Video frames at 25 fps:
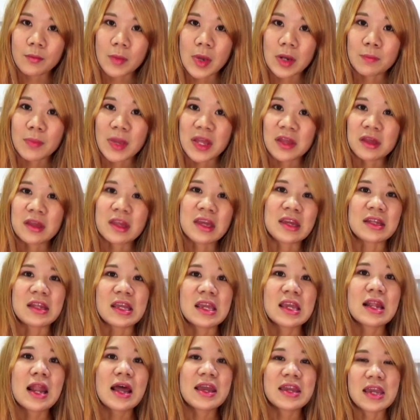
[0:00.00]
มันเป็นสิ่ง
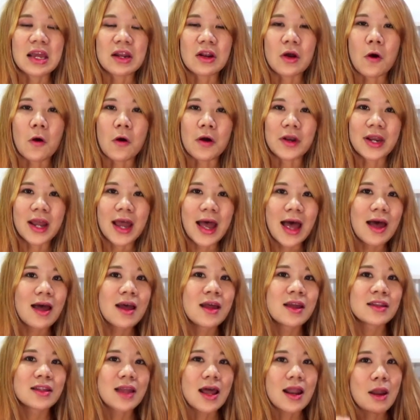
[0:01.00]
ที่ละเอียดอ่อนนะคะ
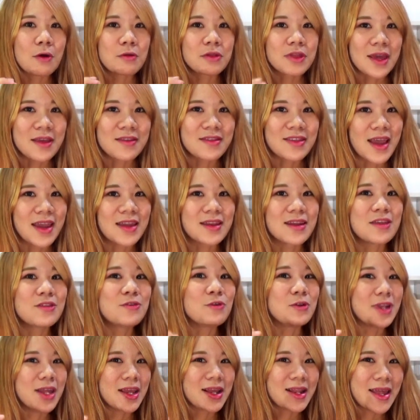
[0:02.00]
ถ้าเราใส่ใจใน
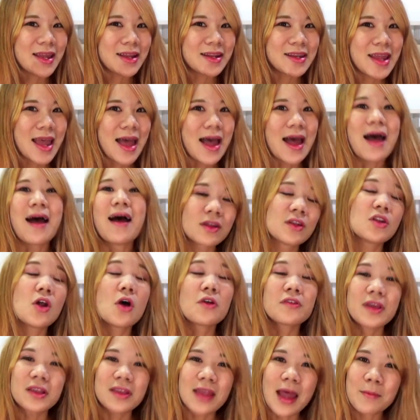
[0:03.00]
จุดเล็ก ๆ เนี่ยน
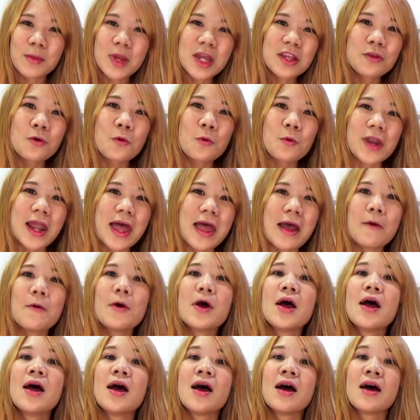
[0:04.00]
อกจากทาได้ถูกแล้ว
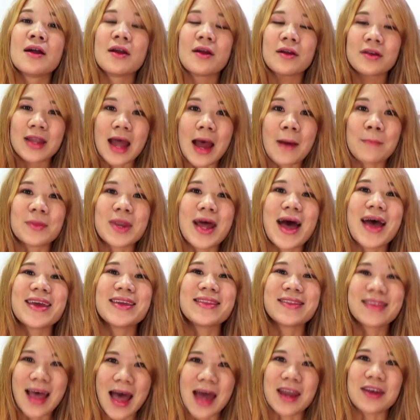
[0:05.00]
ยังทำได้
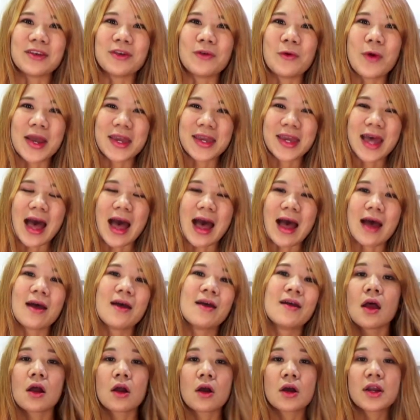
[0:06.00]
ชันด้วยค่ะ
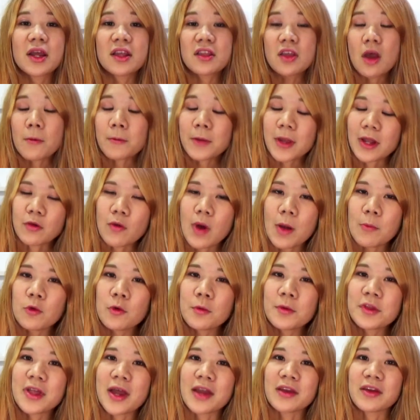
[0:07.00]
ก็ถ้าชอบเก็บความ
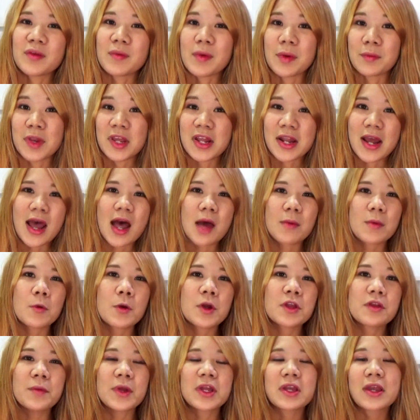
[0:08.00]
รู้ภาษาอังกฤษแบบนี้นะคะ ไม่
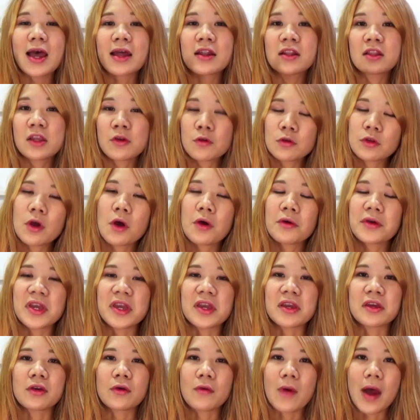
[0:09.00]
ว่าจะเป็นการติวโท
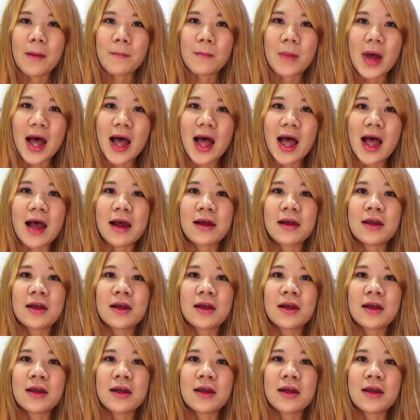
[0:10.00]
อีกกรามา